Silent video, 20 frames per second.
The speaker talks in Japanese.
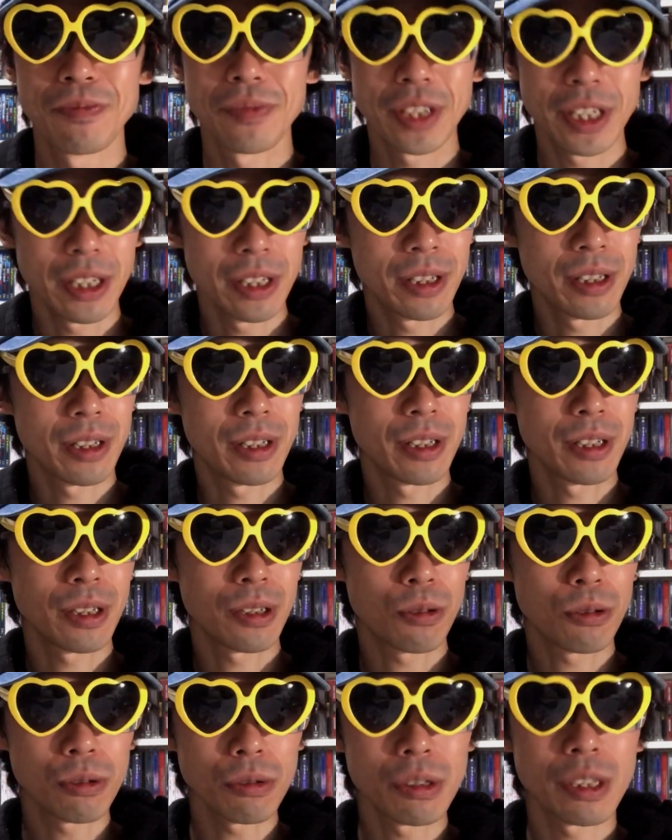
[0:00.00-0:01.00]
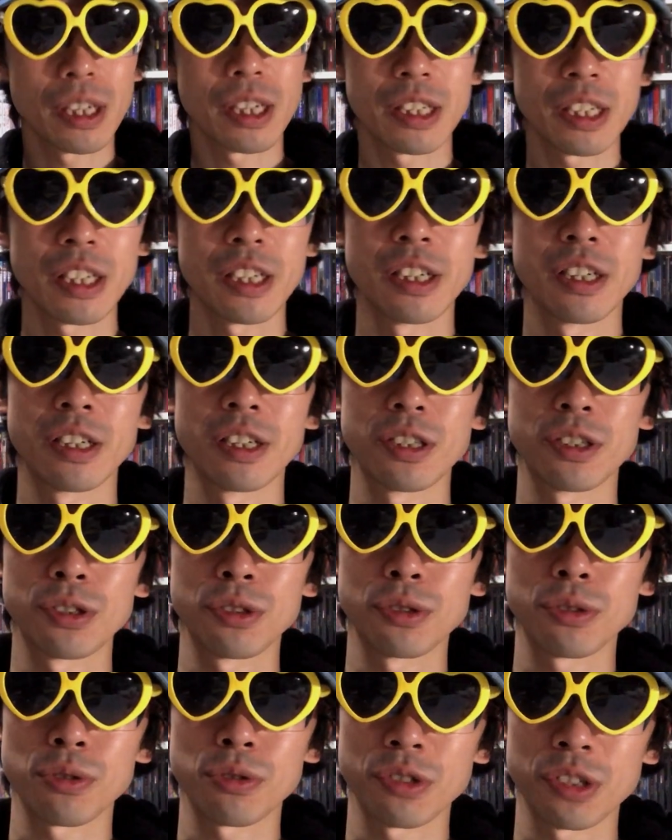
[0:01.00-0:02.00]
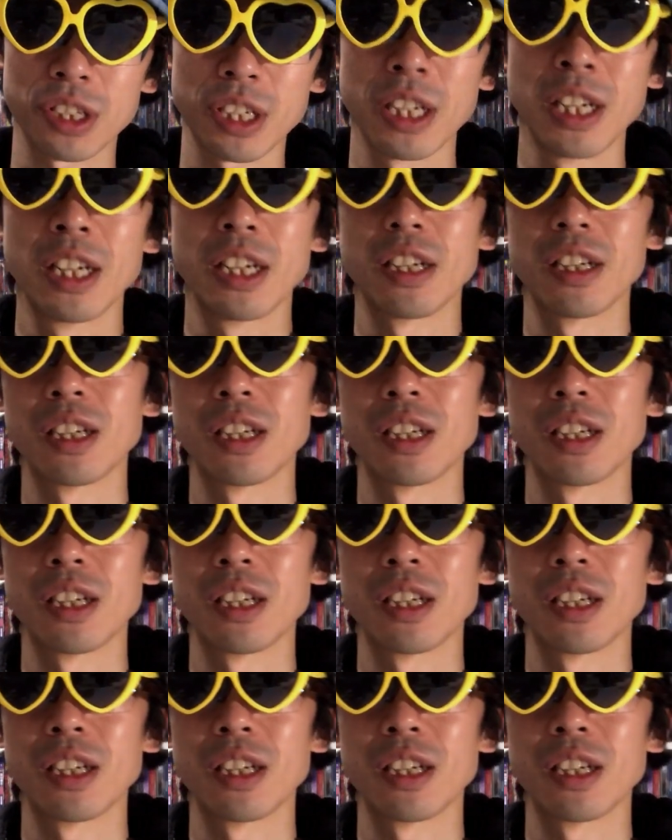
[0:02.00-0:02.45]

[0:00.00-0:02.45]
で、えー、コロナがね、えー、収束して、